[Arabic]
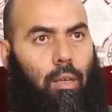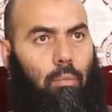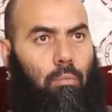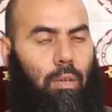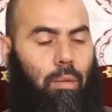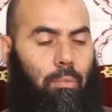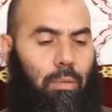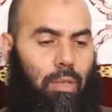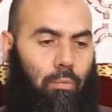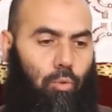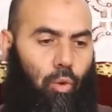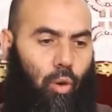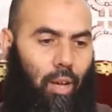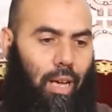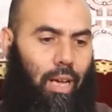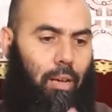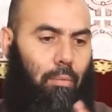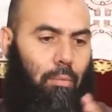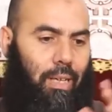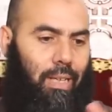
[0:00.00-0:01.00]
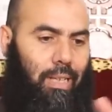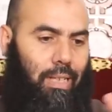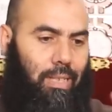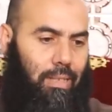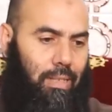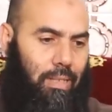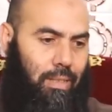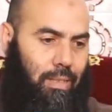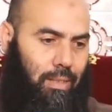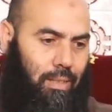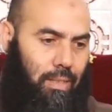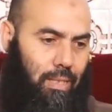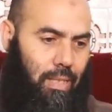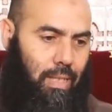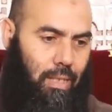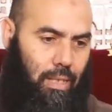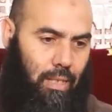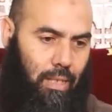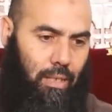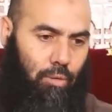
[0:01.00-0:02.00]
إما بمقابلة
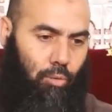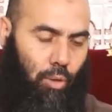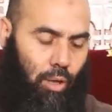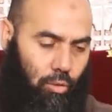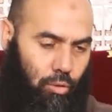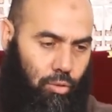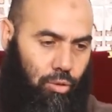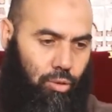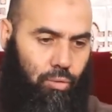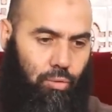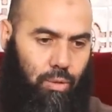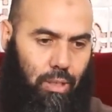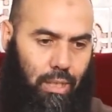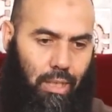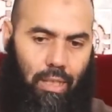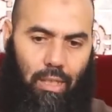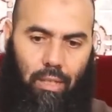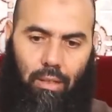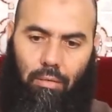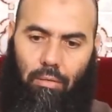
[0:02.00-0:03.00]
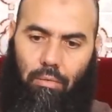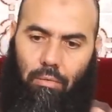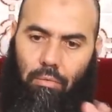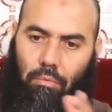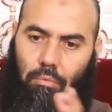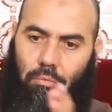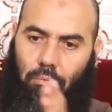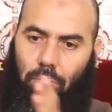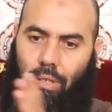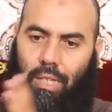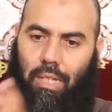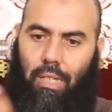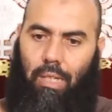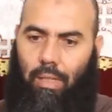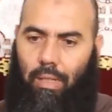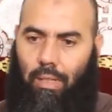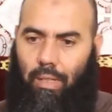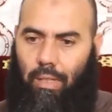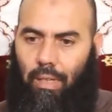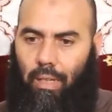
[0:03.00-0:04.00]
الدين وأصوله
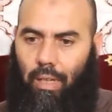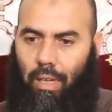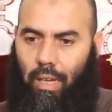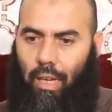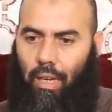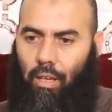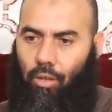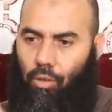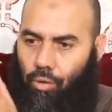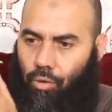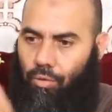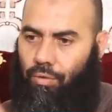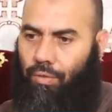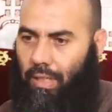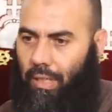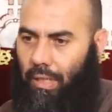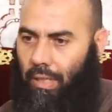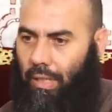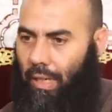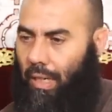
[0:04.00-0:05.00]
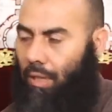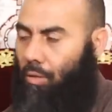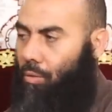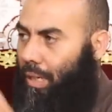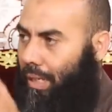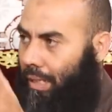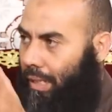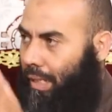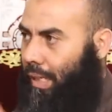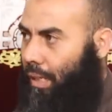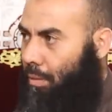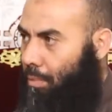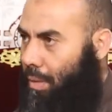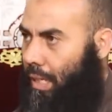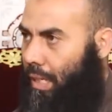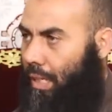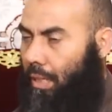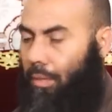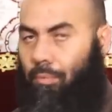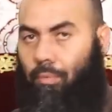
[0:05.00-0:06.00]
بالكفر الواضح
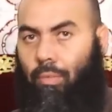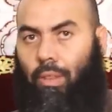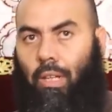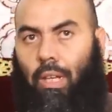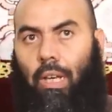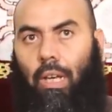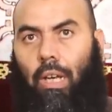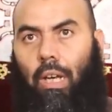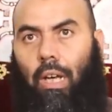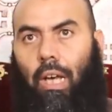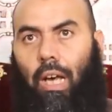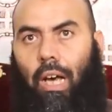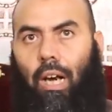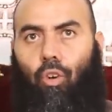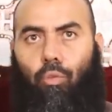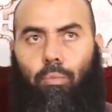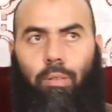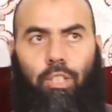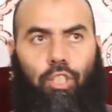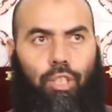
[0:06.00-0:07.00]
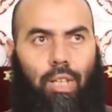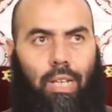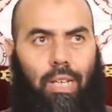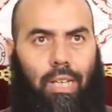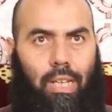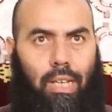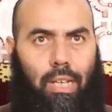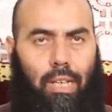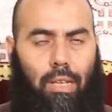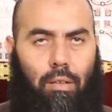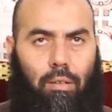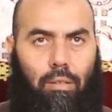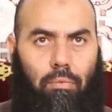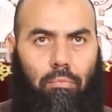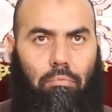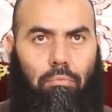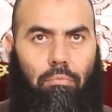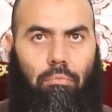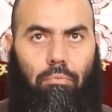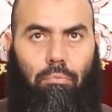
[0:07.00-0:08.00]
البين أو بشيء
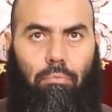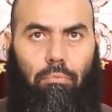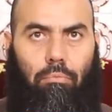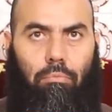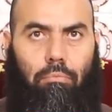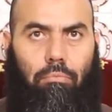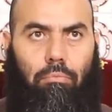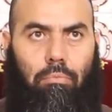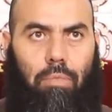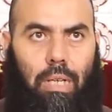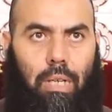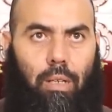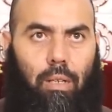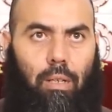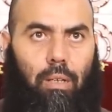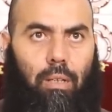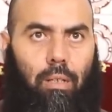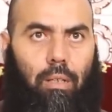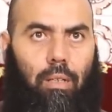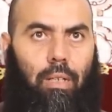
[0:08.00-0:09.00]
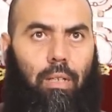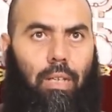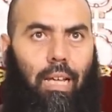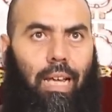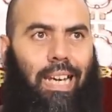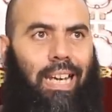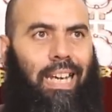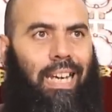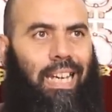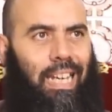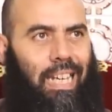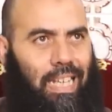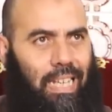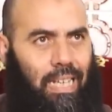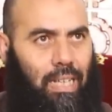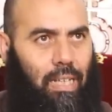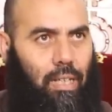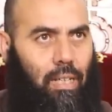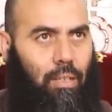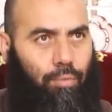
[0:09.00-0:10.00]
من
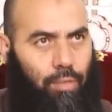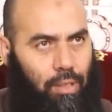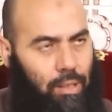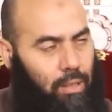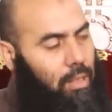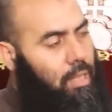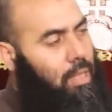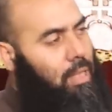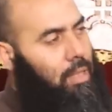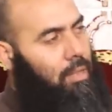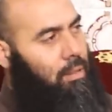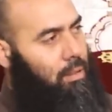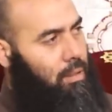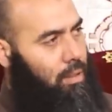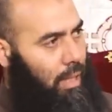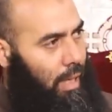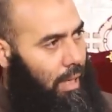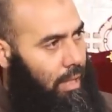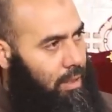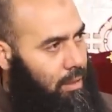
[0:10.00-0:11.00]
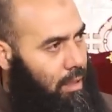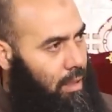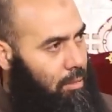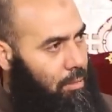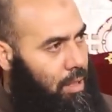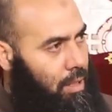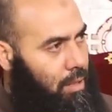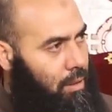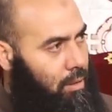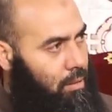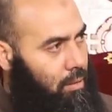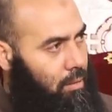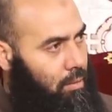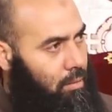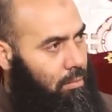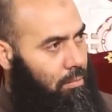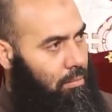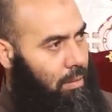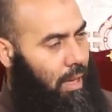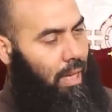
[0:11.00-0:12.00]
اللين في الدين إن صح التعبير
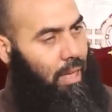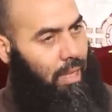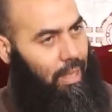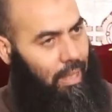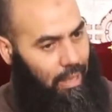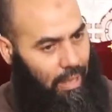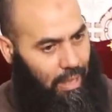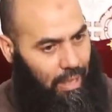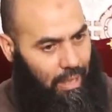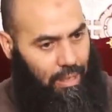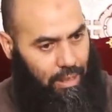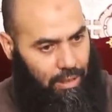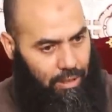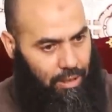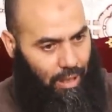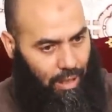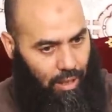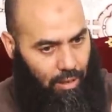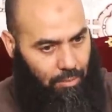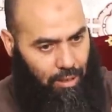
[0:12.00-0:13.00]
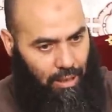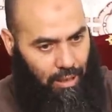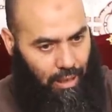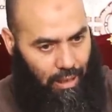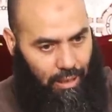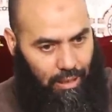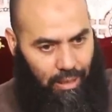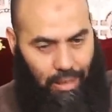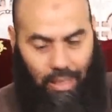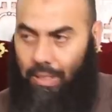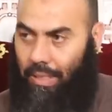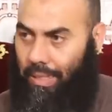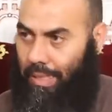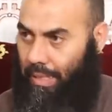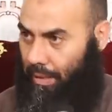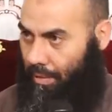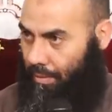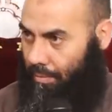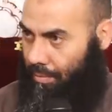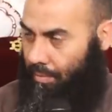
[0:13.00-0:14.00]
مع إقرار أصحابه على الأصل